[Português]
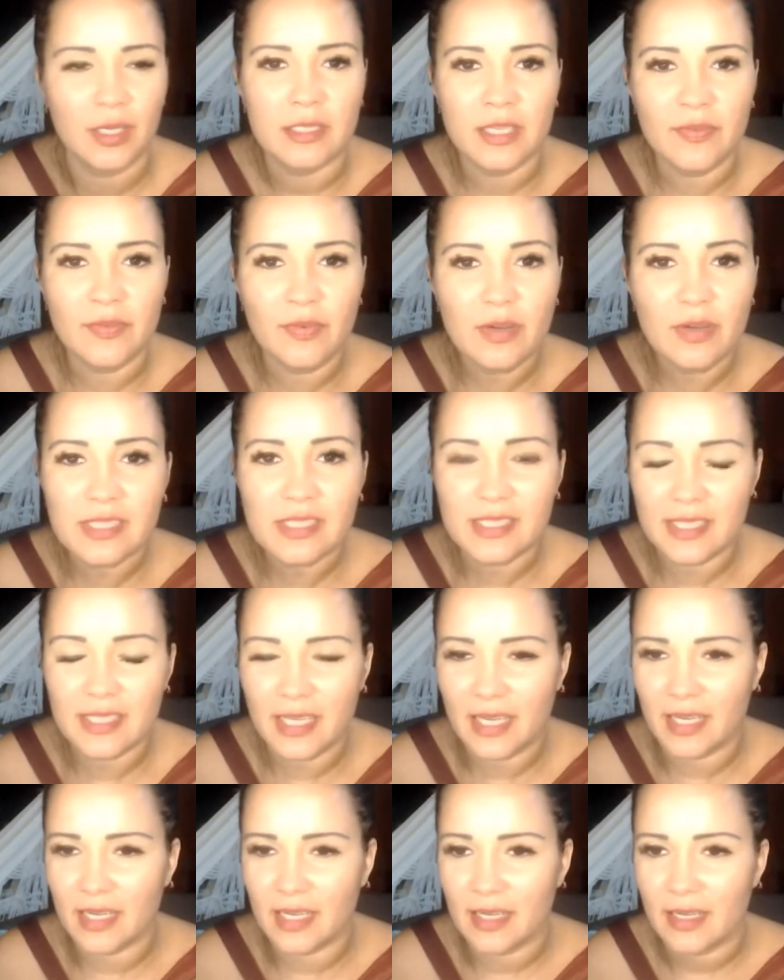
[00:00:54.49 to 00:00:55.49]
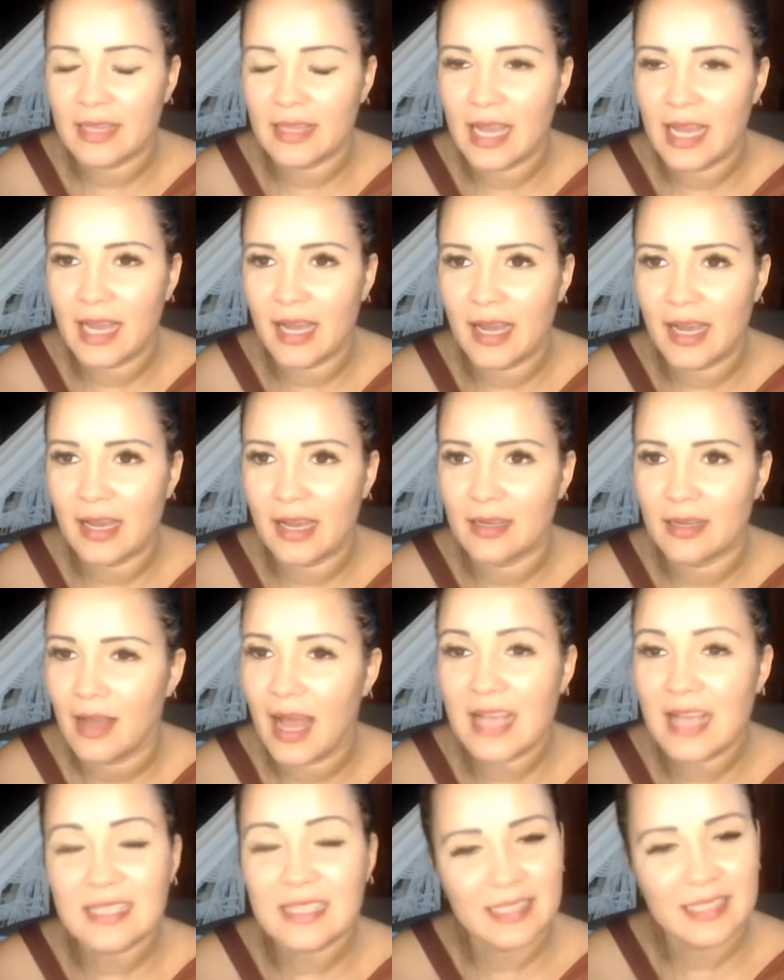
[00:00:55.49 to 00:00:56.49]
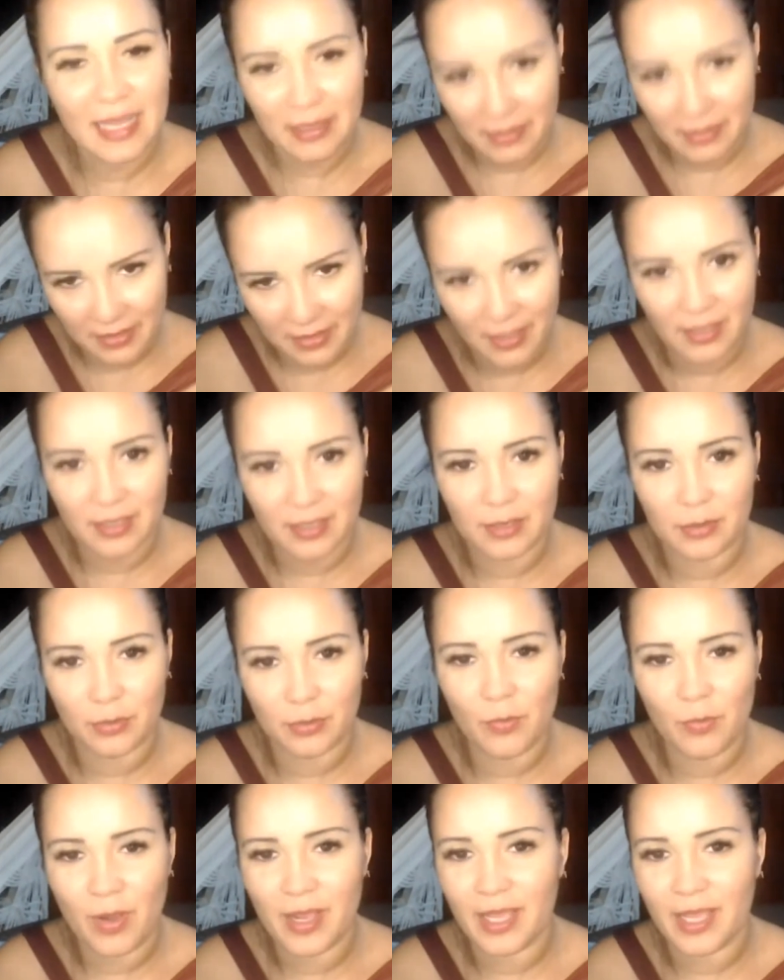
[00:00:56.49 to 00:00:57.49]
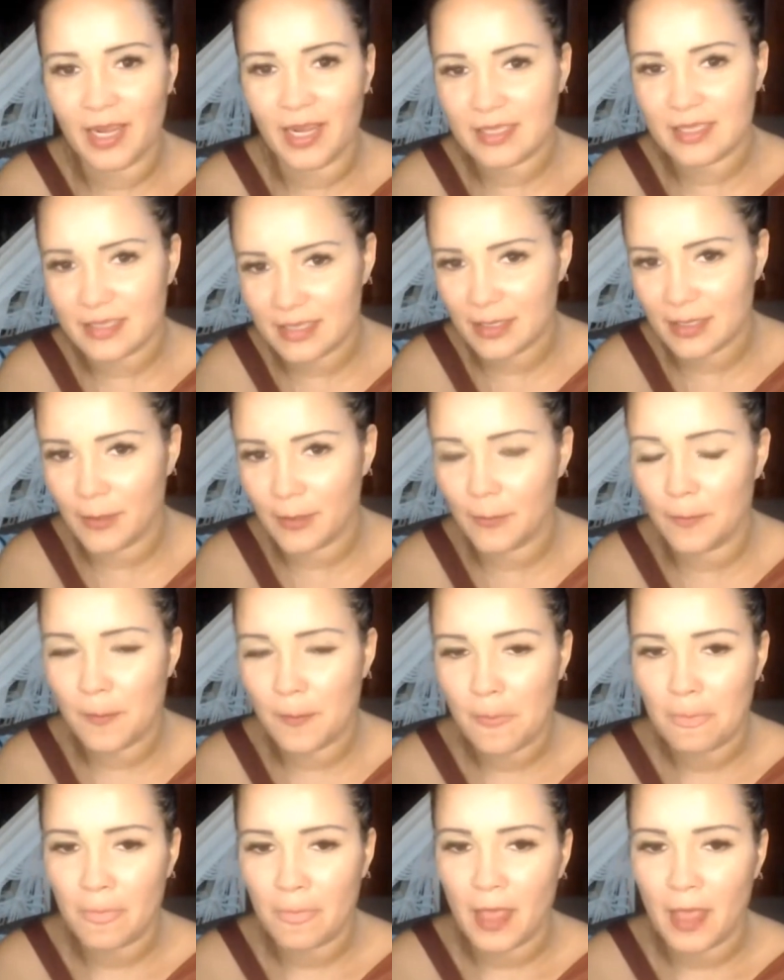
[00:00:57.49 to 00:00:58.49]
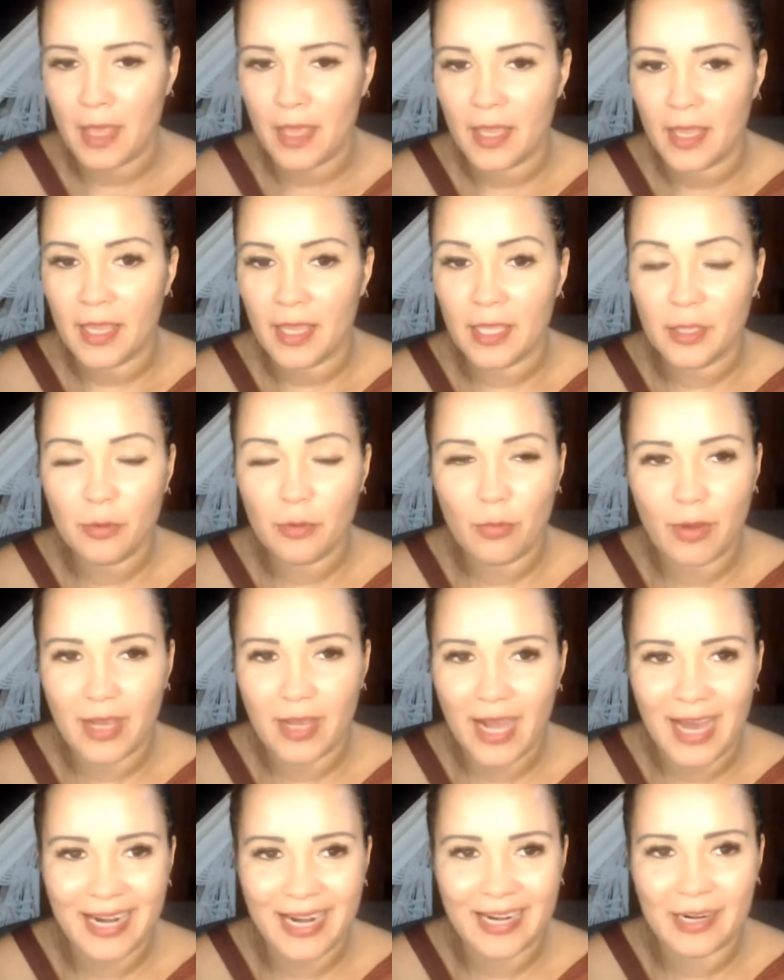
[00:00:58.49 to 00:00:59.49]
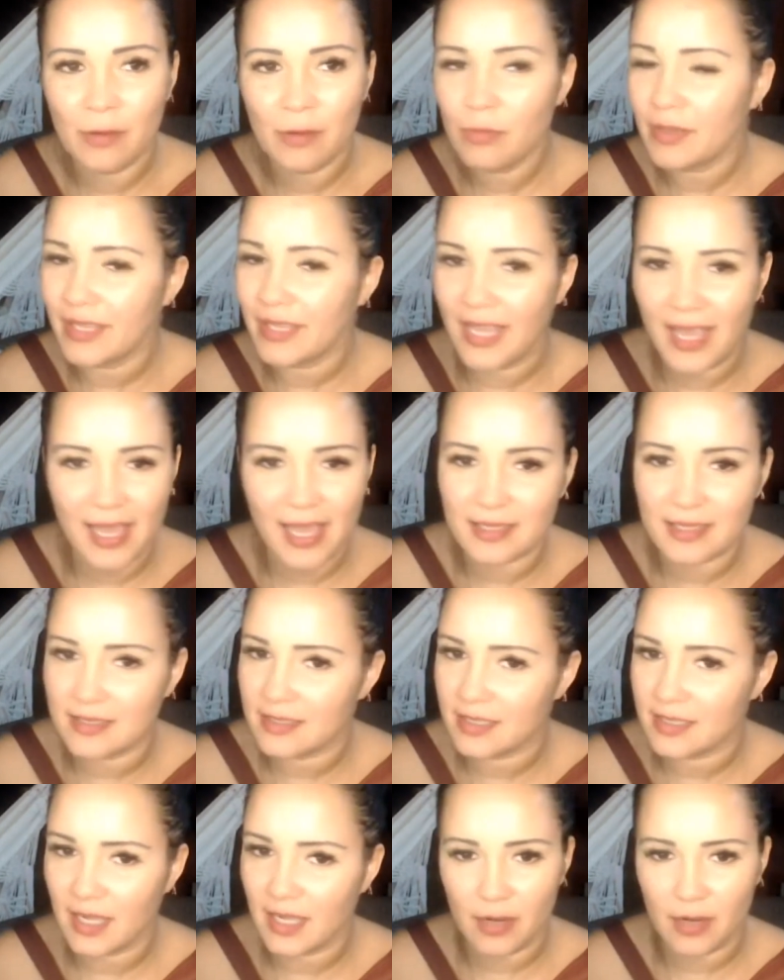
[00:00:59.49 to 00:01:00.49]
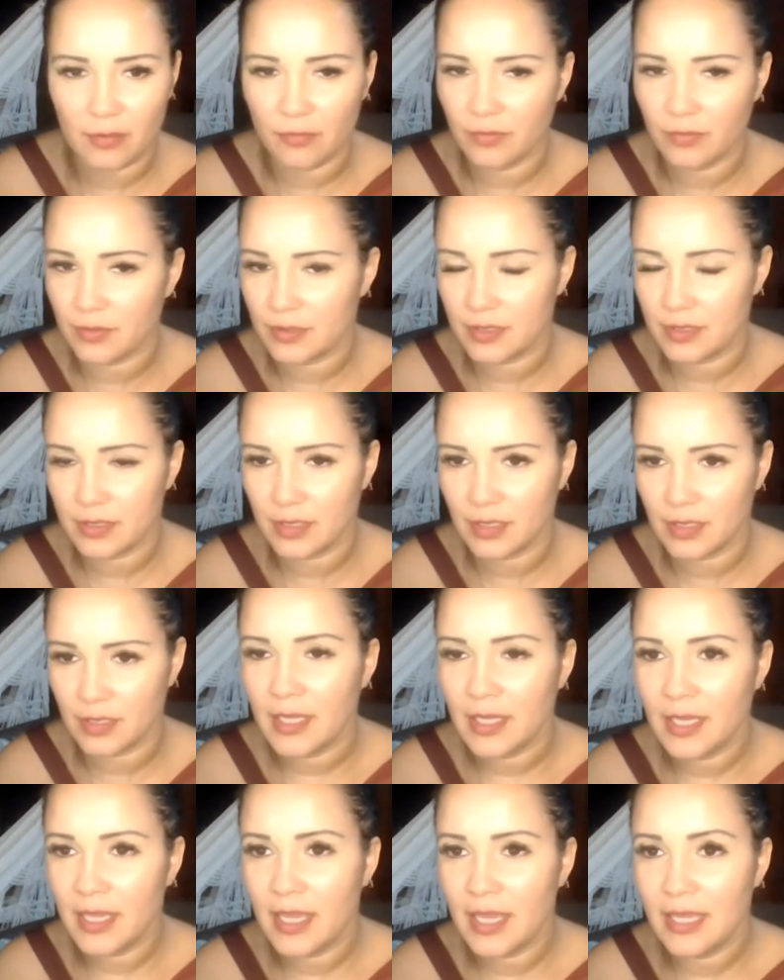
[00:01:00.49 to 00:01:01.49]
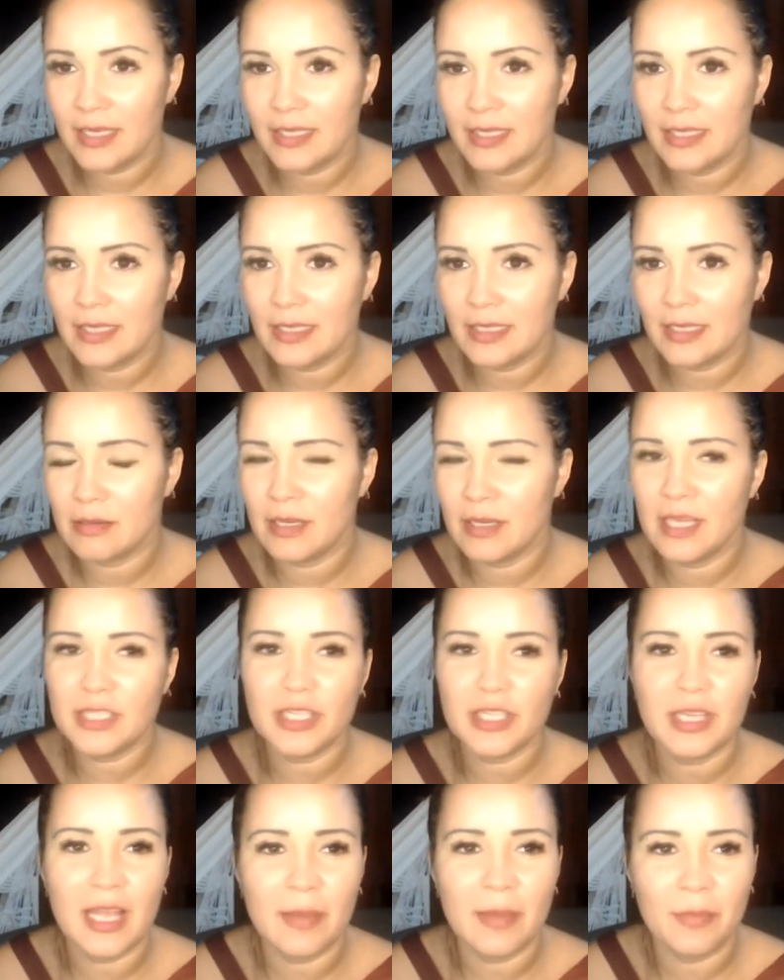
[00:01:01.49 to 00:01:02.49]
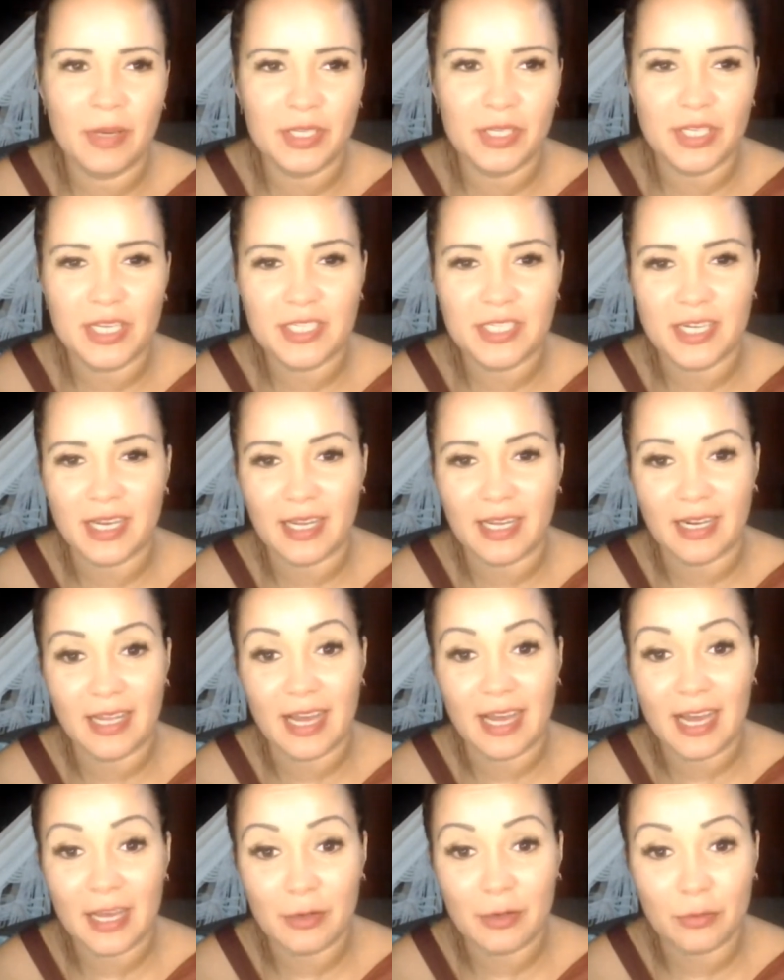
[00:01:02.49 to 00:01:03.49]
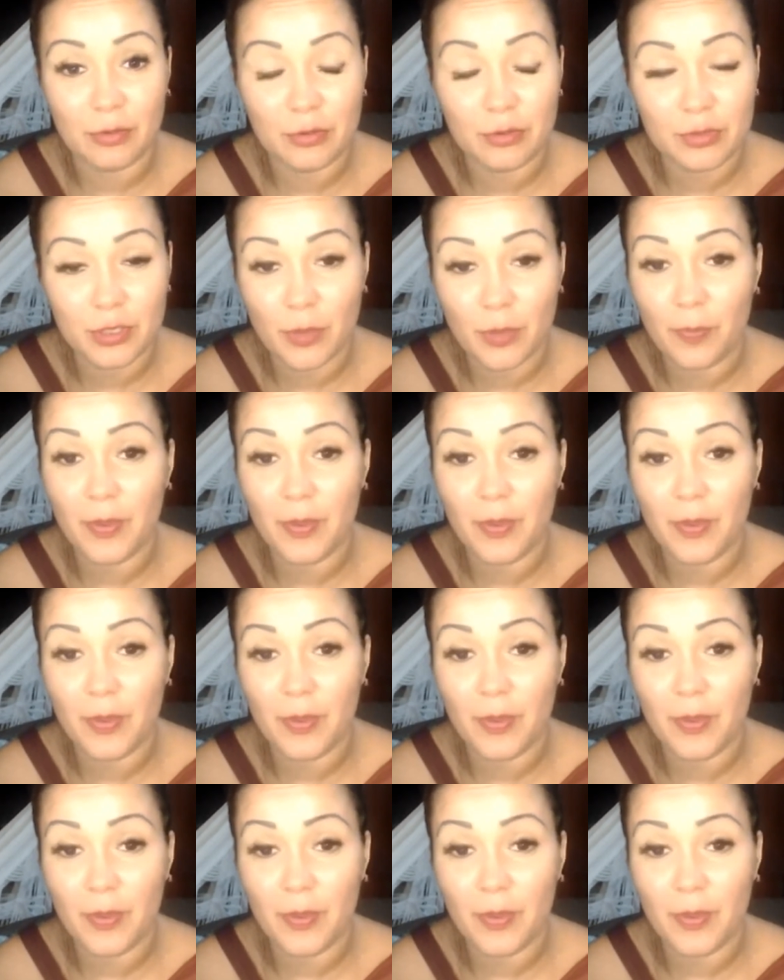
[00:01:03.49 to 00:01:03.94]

Se você está aceitando uma relação em que o cara não quer estar com você, que ele nitidamente deixa claro que o seu